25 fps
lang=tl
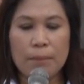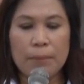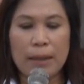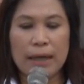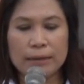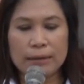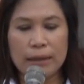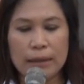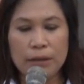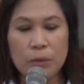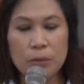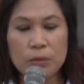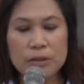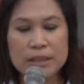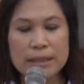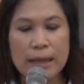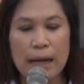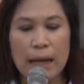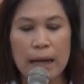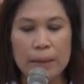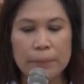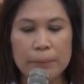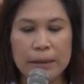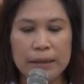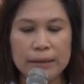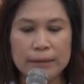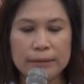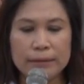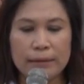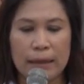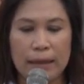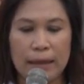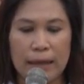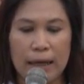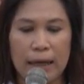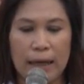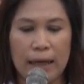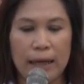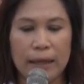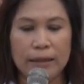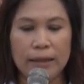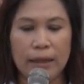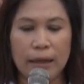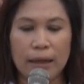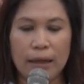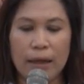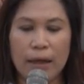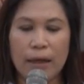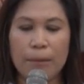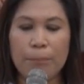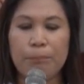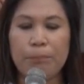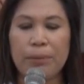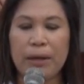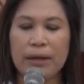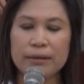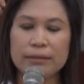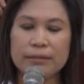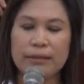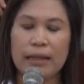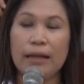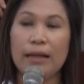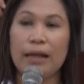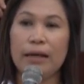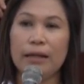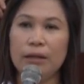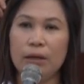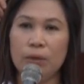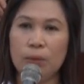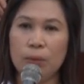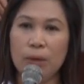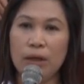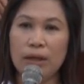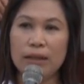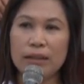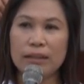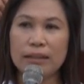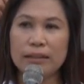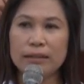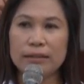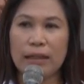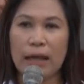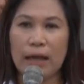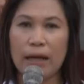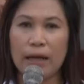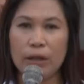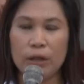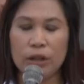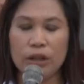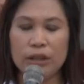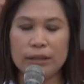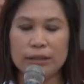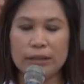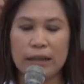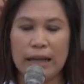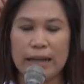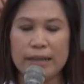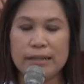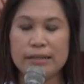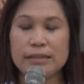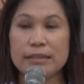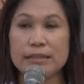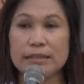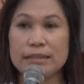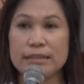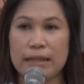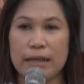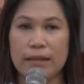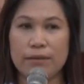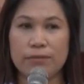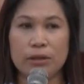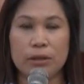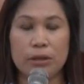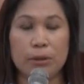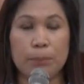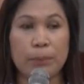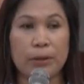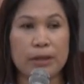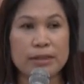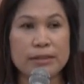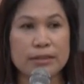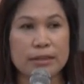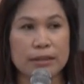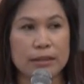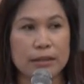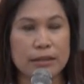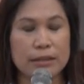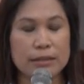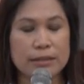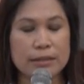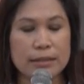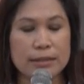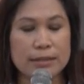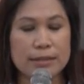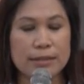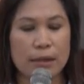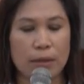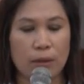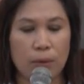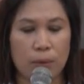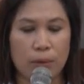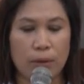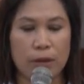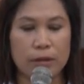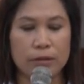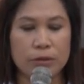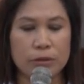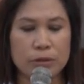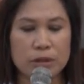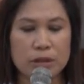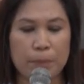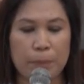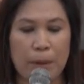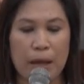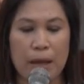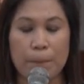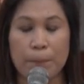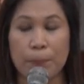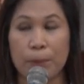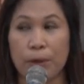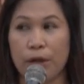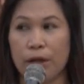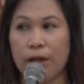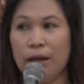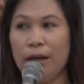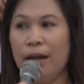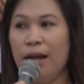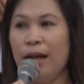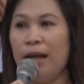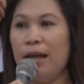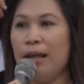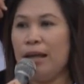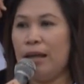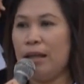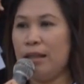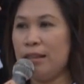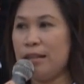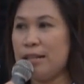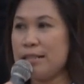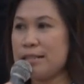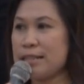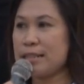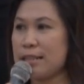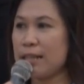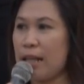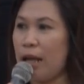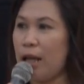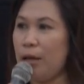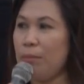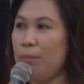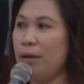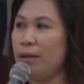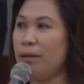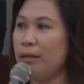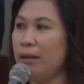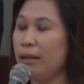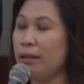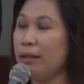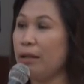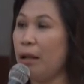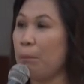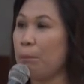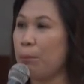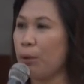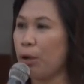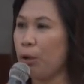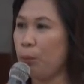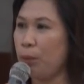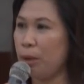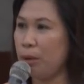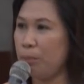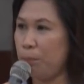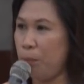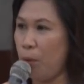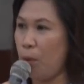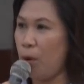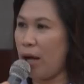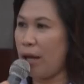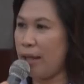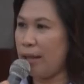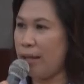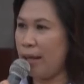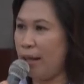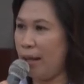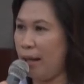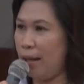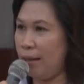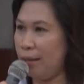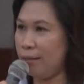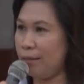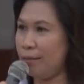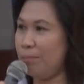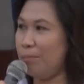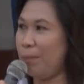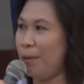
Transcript: Batay ho sa aming tala, nakapagtala na ho agad tayo ng 97 na press releases sa local newspaper and this time ang nag-number one po ay health.